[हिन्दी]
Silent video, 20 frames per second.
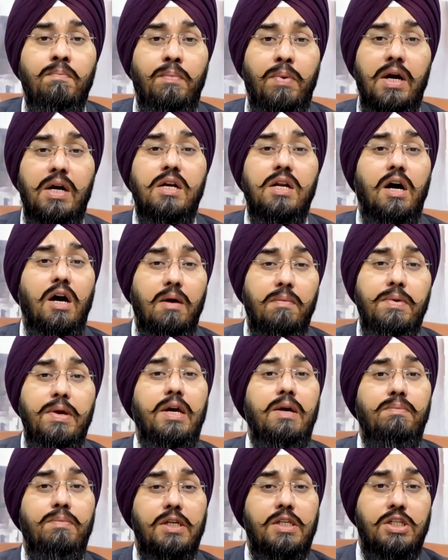बट अब
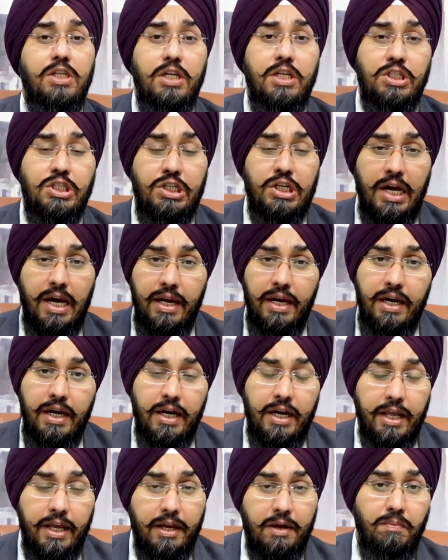ये बच्चे जैन
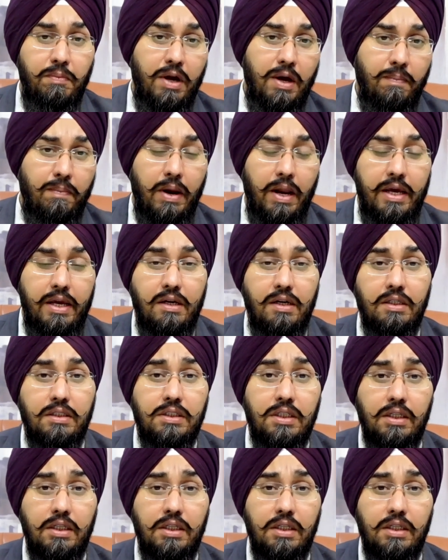इनटेक में अप्लाई कर